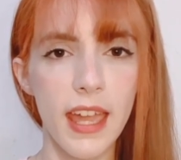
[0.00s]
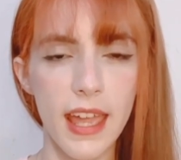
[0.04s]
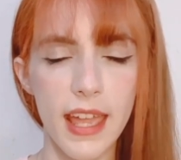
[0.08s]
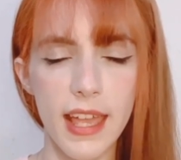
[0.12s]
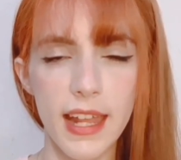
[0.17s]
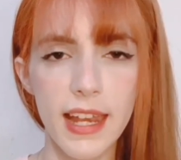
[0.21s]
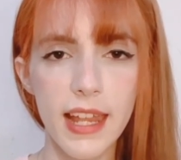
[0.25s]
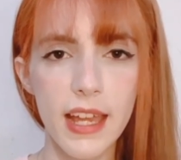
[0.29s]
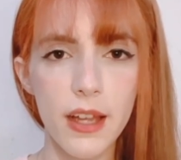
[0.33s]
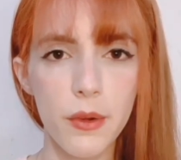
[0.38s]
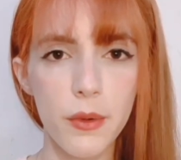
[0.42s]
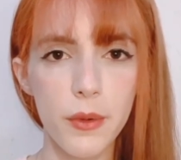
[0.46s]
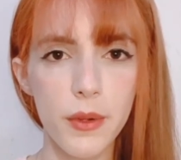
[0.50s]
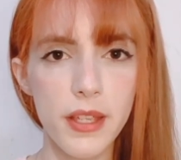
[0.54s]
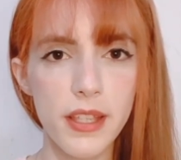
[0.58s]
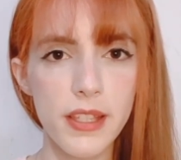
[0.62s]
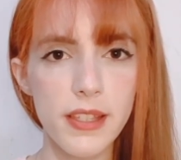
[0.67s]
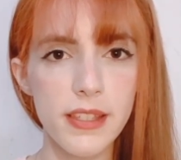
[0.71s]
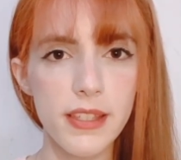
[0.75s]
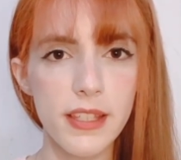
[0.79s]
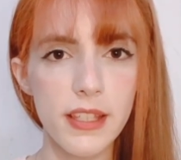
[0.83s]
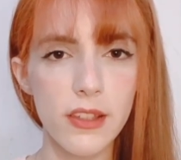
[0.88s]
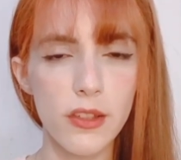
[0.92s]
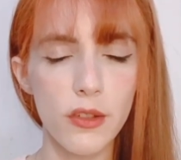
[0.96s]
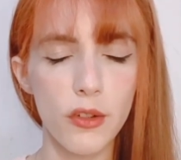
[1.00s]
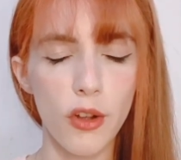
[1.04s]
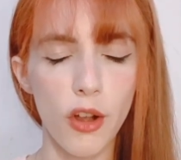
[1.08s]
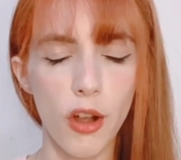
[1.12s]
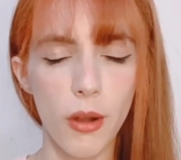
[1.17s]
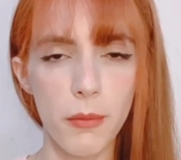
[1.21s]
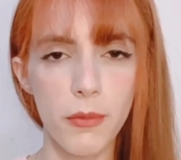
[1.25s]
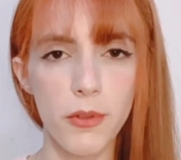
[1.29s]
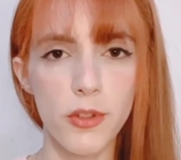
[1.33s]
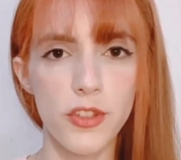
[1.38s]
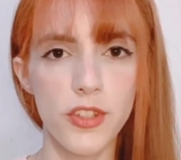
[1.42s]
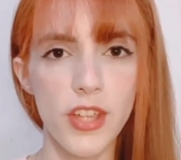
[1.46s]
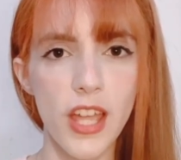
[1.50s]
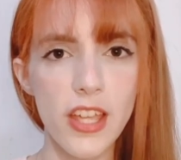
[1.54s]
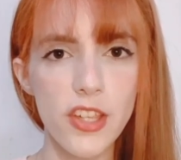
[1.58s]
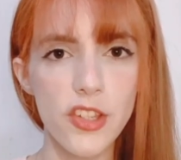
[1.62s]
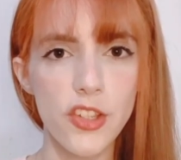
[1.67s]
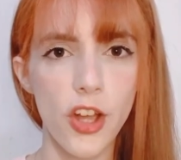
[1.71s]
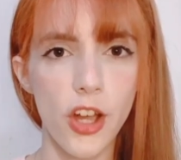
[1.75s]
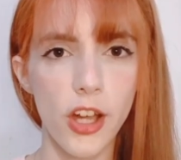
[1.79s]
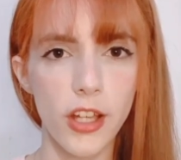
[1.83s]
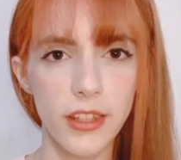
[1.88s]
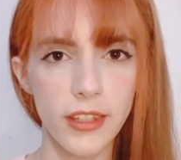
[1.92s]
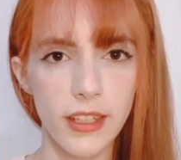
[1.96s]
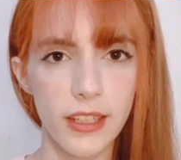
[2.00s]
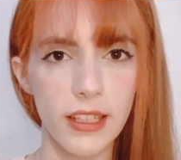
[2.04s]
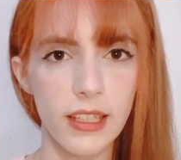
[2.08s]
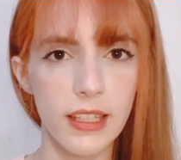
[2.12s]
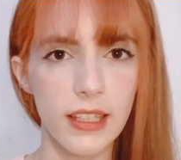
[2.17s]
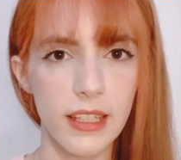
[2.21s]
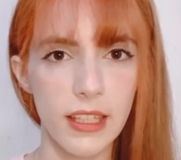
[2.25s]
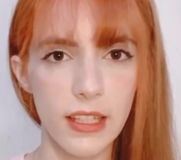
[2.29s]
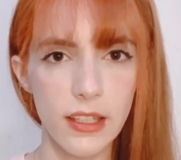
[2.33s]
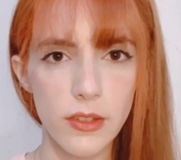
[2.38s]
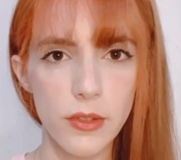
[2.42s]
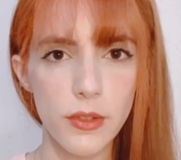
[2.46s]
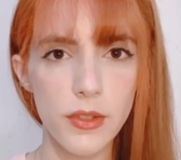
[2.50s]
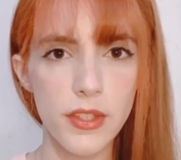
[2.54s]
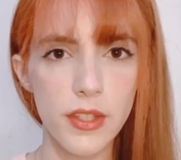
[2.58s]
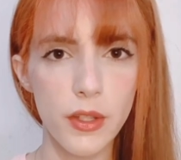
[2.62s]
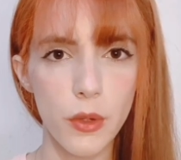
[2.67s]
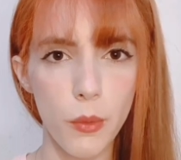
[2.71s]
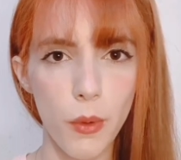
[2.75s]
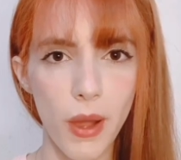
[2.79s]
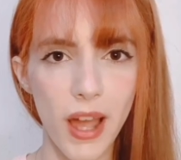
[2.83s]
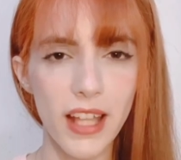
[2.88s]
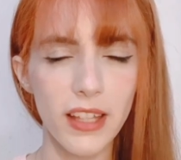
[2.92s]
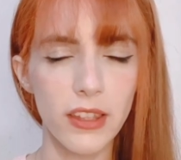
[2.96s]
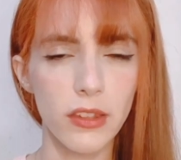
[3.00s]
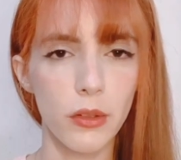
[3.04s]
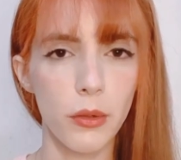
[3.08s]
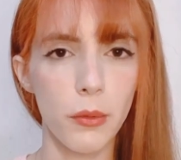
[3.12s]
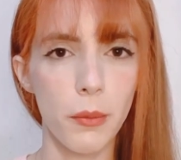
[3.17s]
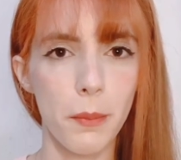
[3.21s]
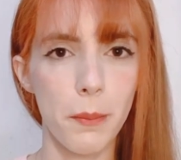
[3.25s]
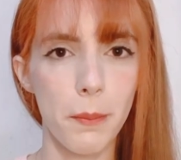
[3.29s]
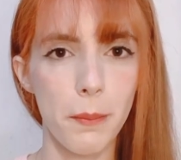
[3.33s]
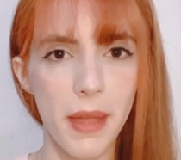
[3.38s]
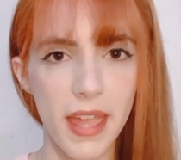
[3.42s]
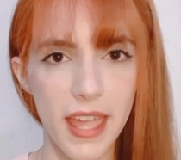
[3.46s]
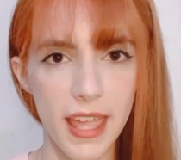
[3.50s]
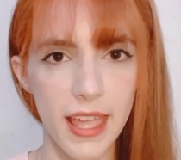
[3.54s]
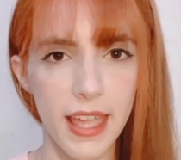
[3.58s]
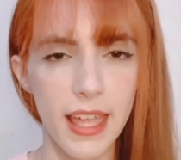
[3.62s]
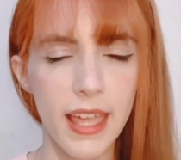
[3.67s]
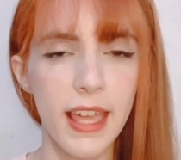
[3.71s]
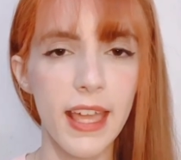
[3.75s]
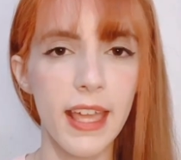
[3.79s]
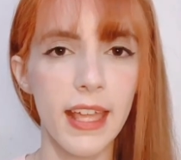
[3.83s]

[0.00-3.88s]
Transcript: Ele é conhecido como GJ504b.